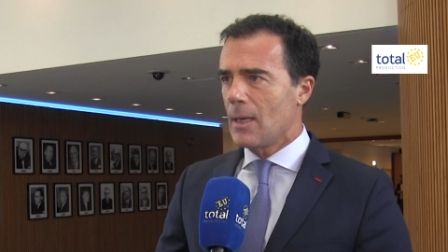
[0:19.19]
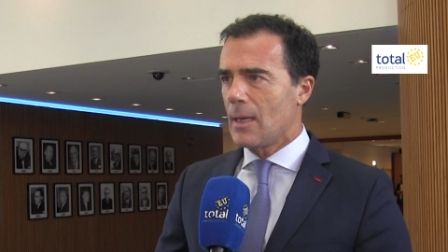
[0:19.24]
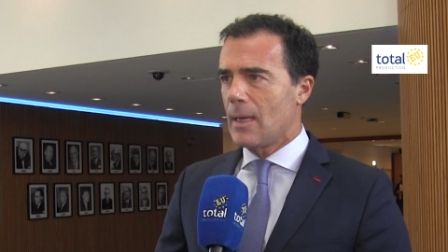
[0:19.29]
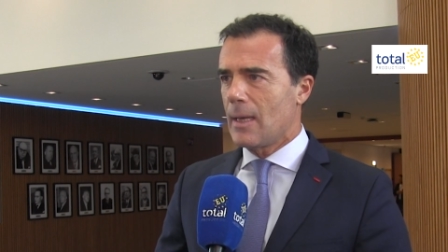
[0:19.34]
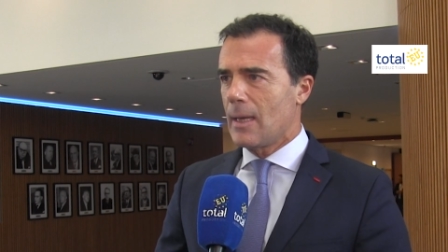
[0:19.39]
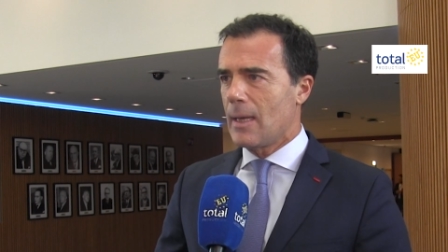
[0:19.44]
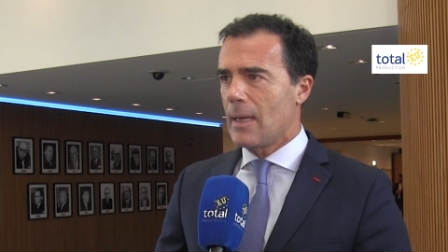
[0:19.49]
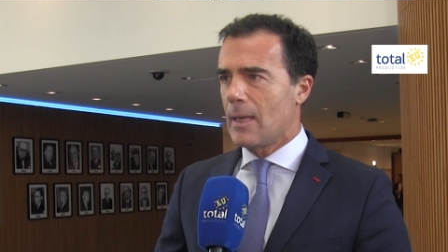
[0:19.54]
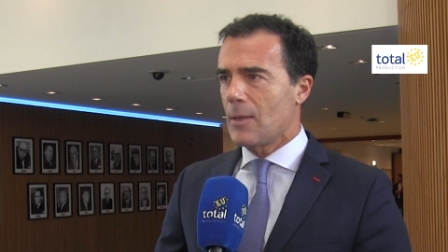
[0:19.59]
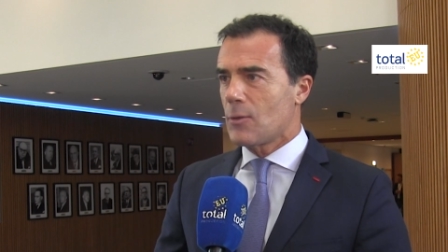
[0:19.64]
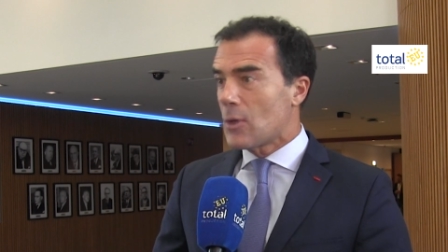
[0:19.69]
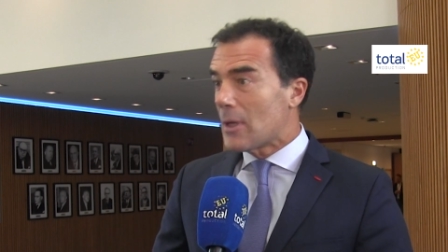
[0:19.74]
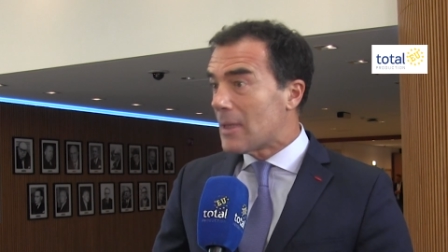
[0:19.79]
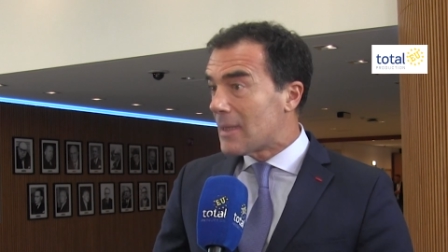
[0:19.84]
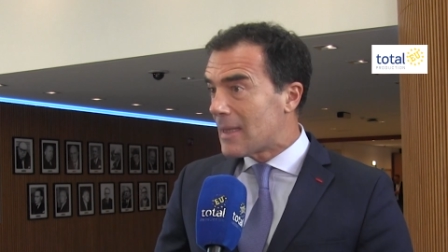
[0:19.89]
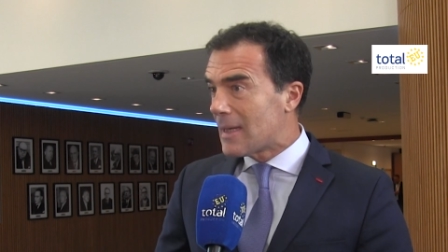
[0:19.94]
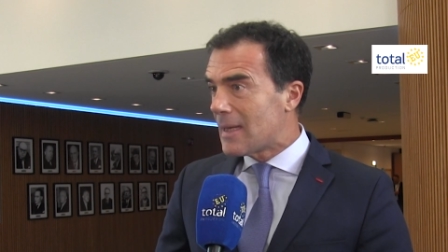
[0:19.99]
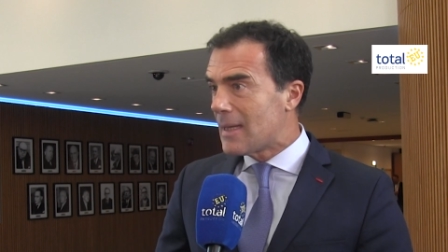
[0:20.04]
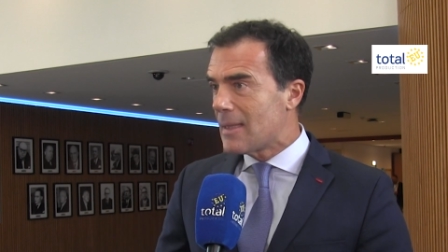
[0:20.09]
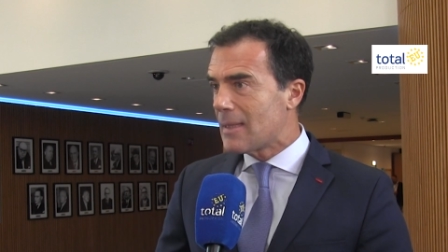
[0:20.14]
eh,
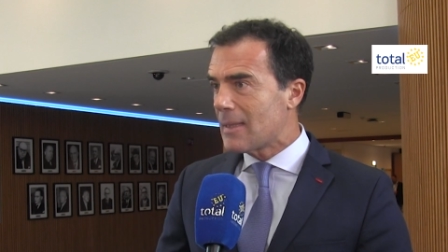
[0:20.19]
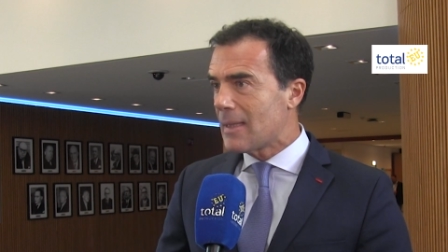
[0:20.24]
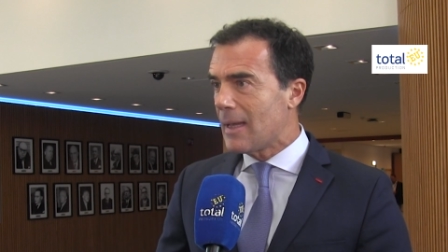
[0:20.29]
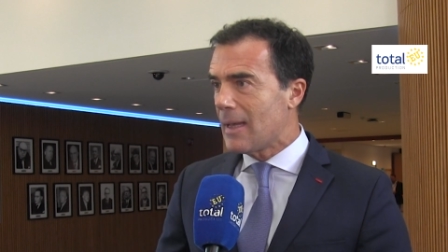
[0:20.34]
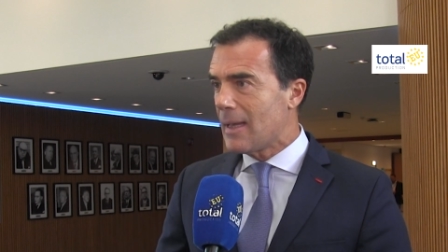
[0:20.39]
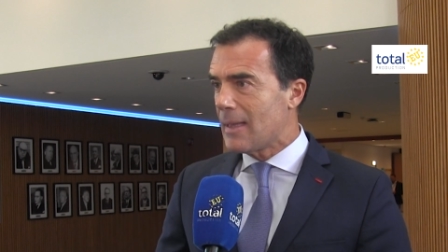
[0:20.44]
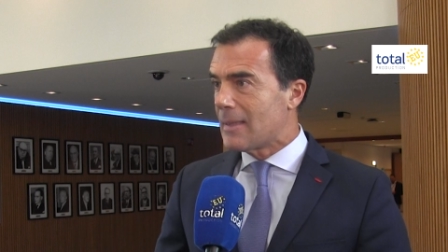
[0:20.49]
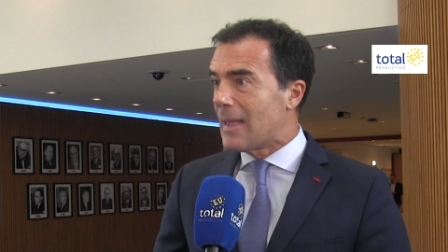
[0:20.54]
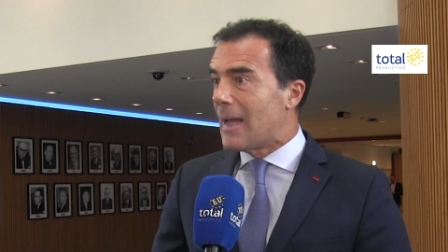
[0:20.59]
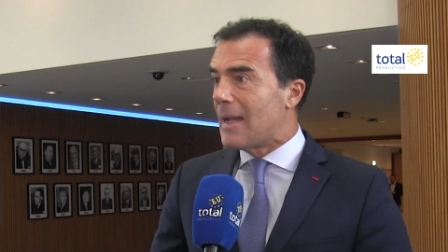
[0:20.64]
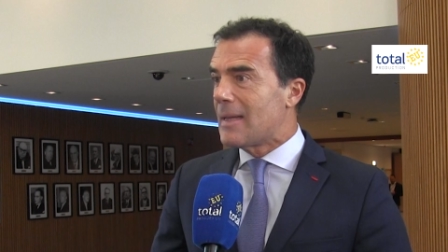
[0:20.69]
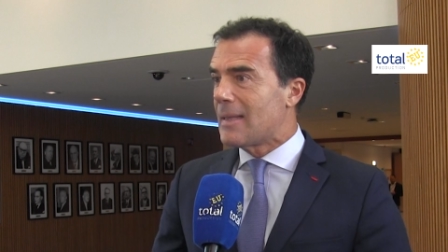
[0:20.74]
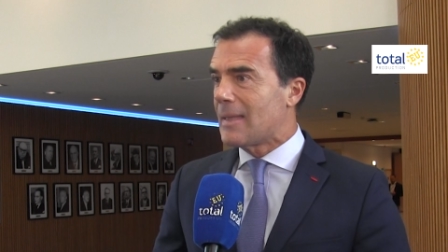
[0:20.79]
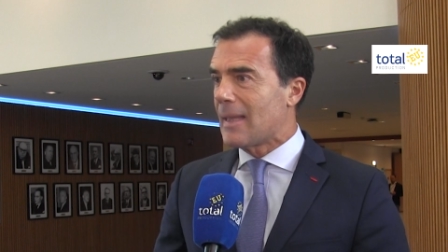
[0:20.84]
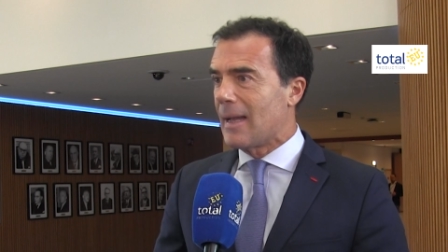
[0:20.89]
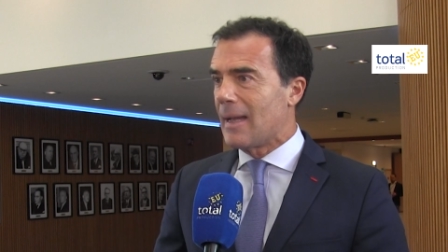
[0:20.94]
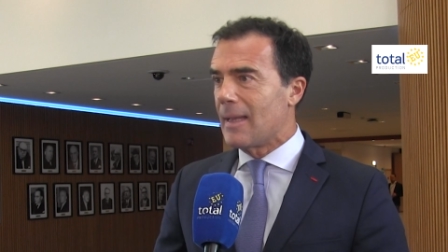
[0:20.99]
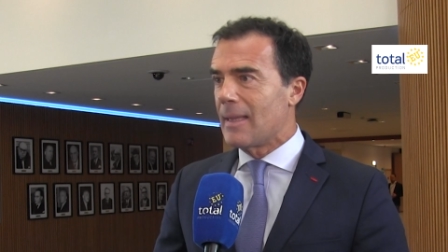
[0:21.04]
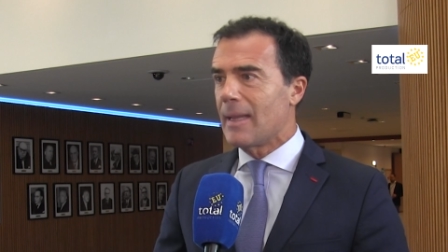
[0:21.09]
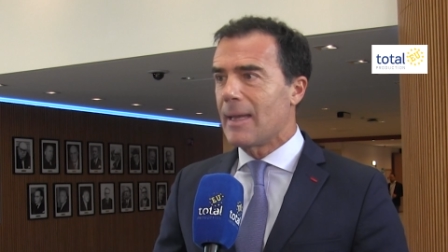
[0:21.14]
centrista
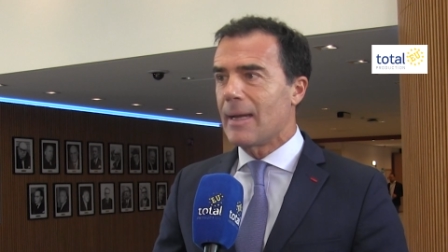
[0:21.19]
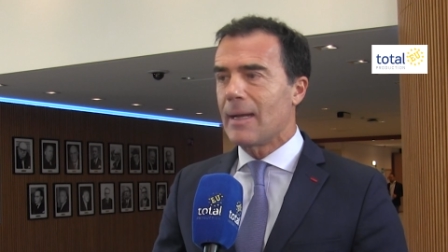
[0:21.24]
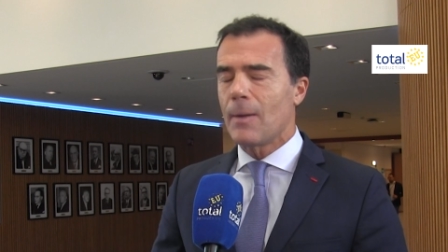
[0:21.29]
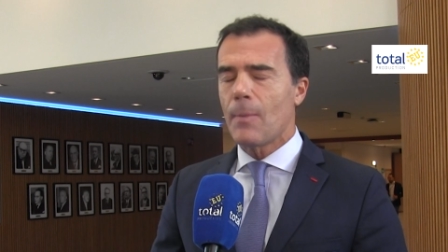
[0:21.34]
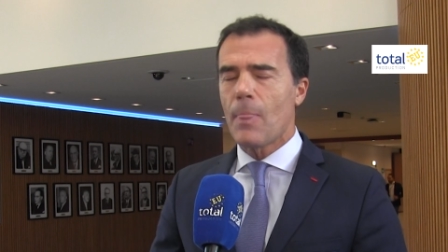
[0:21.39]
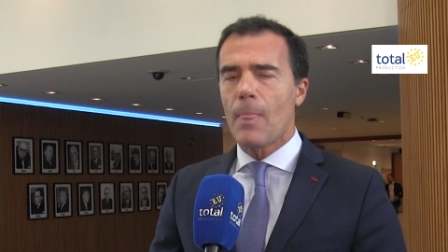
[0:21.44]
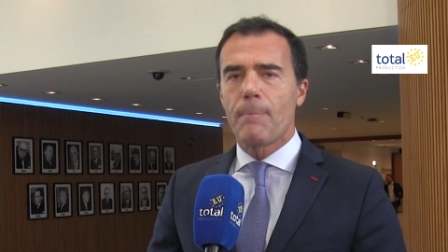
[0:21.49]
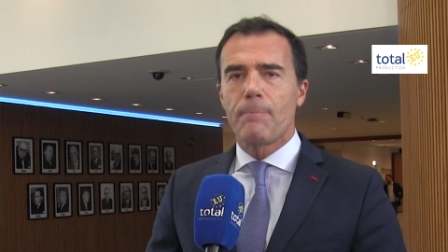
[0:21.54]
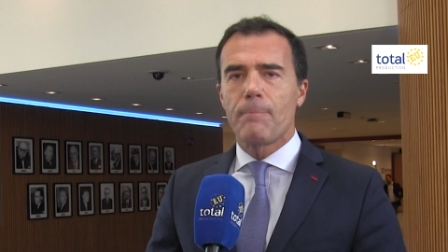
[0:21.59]
dall'Italia